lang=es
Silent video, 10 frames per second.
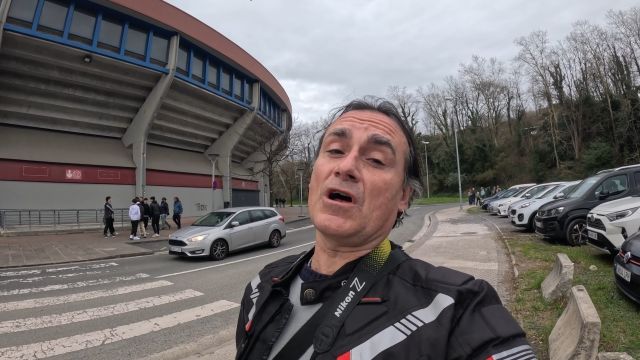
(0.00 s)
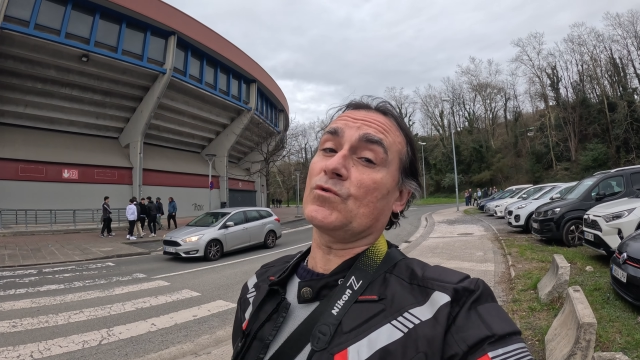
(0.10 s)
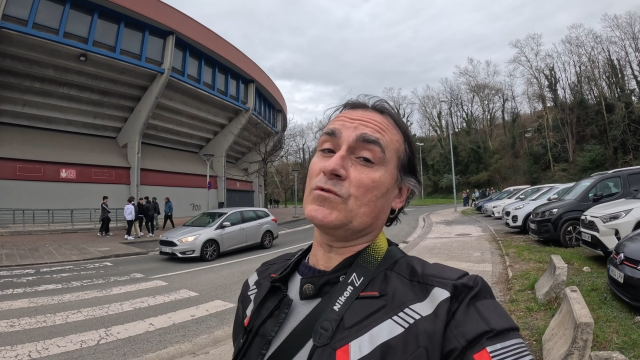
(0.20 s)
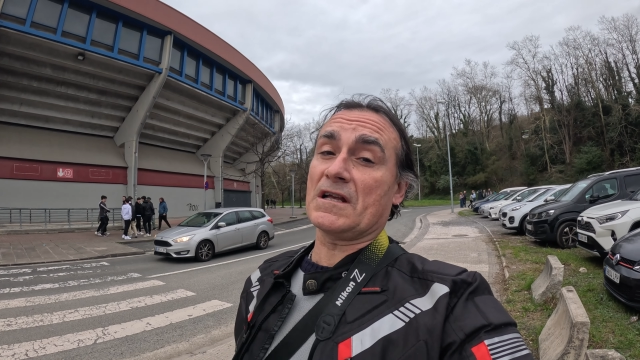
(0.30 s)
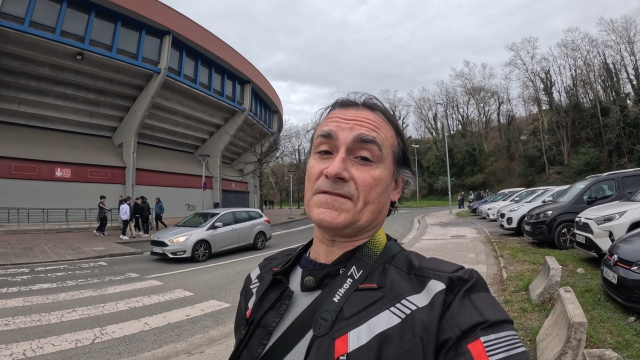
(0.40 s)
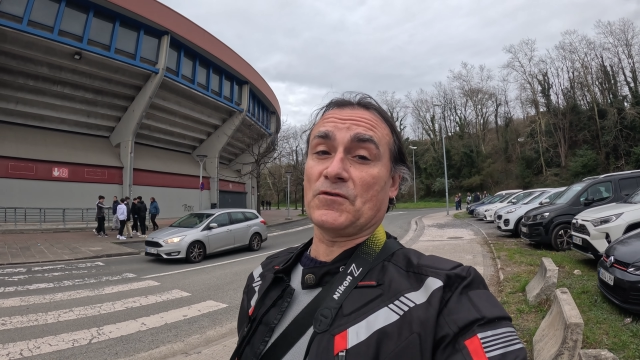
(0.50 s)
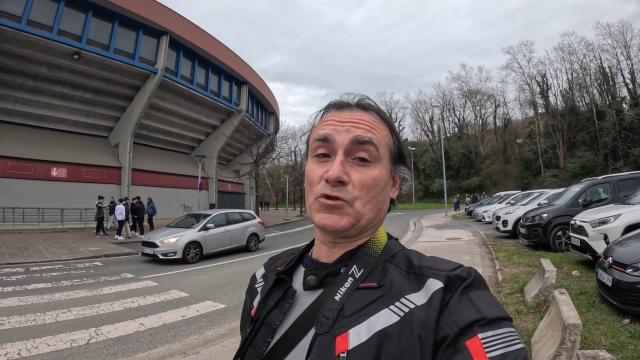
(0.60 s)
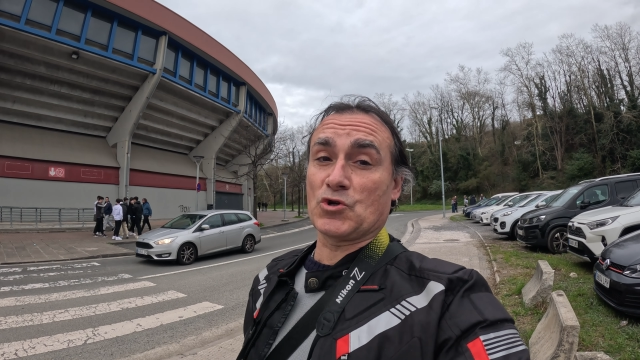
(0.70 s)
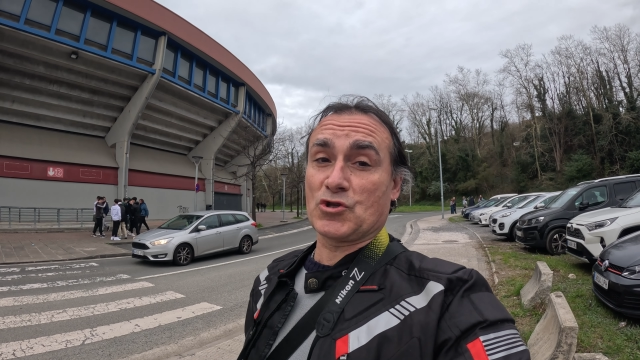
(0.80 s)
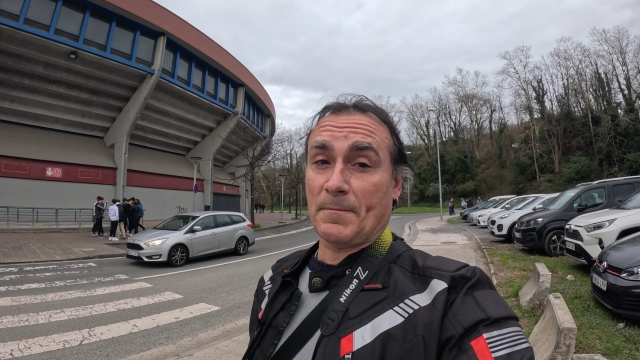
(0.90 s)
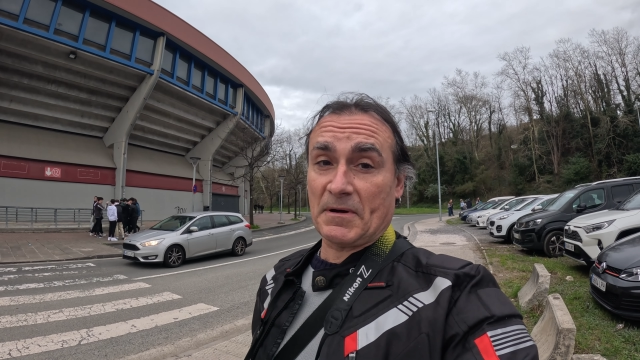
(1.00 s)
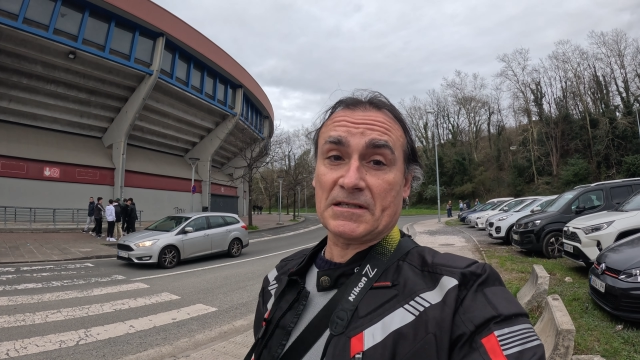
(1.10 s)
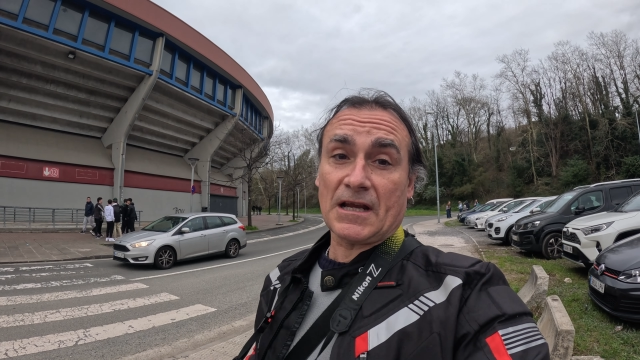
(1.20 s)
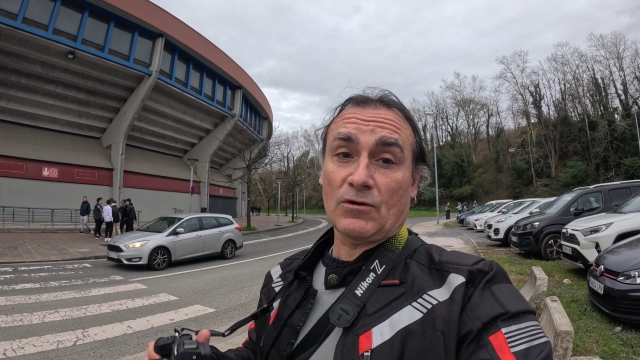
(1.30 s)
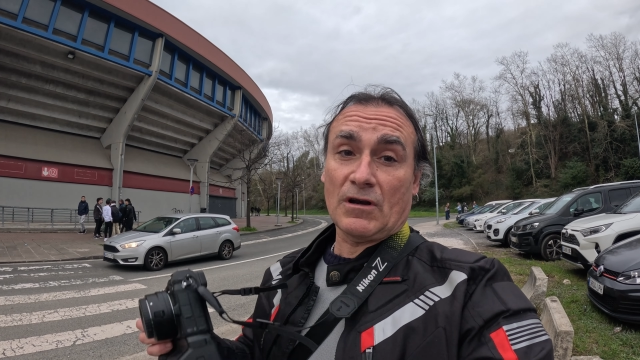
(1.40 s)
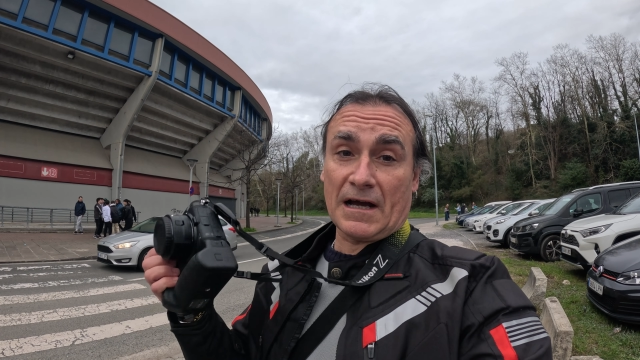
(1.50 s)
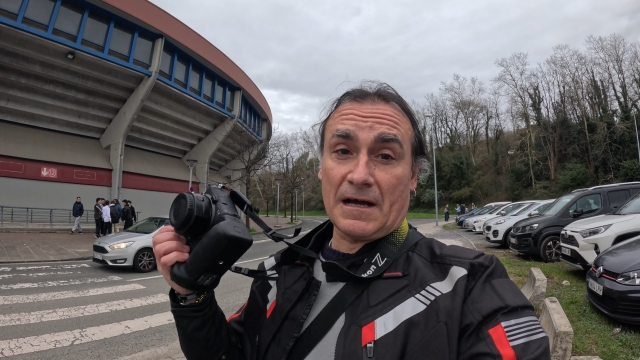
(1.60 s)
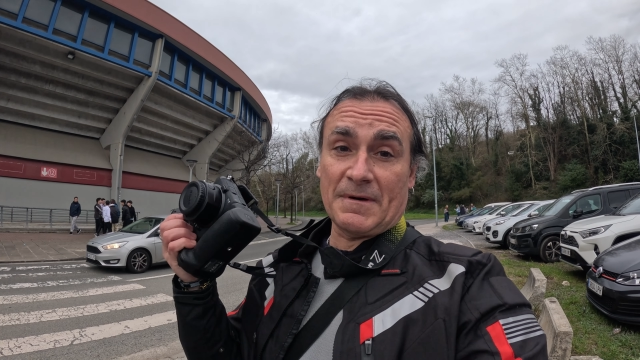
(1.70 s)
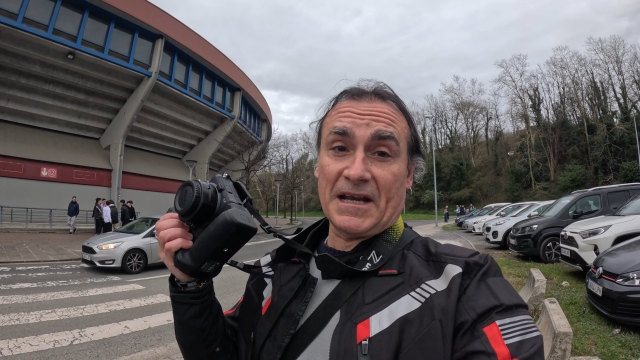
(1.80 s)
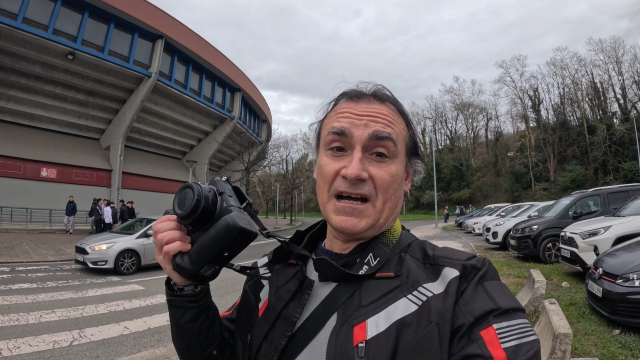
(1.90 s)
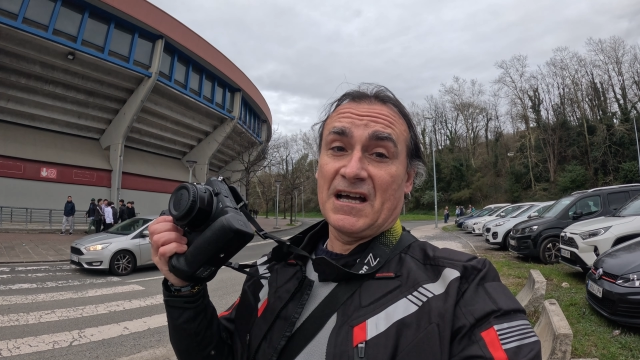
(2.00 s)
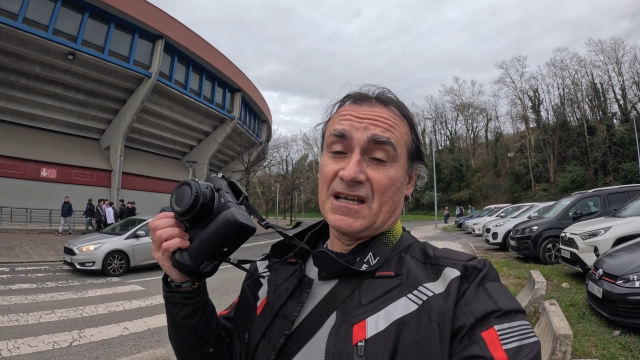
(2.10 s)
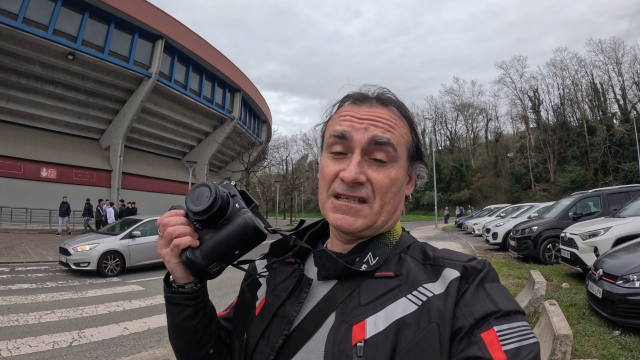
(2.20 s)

algunas fotos de prensa con la cámara,